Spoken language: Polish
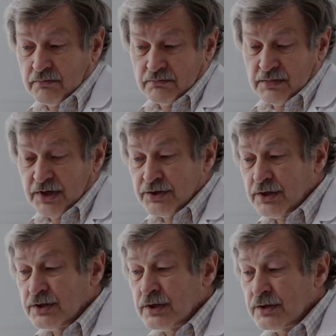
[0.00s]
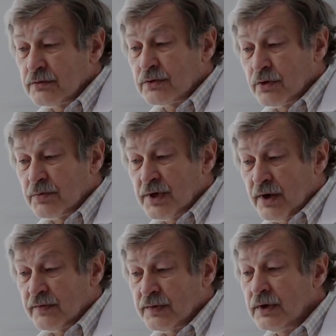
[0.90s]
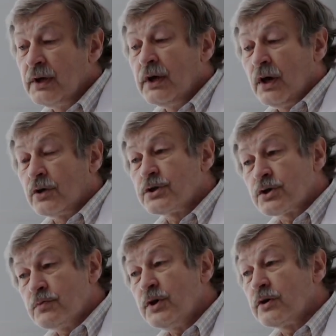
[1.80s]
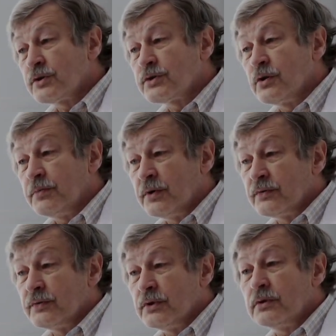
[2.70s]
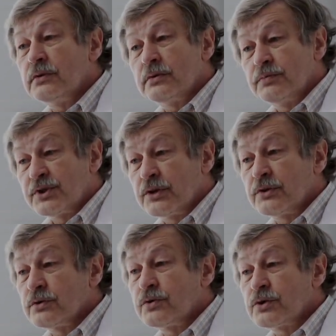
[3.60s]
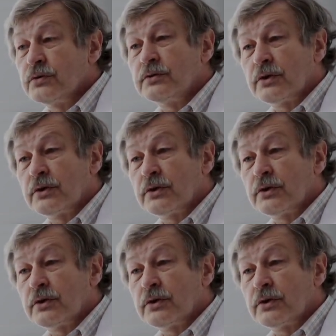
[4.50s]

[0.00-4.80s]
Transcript: Najczęściej są to objawy, chociaż mikroskopowo przerost gruczołu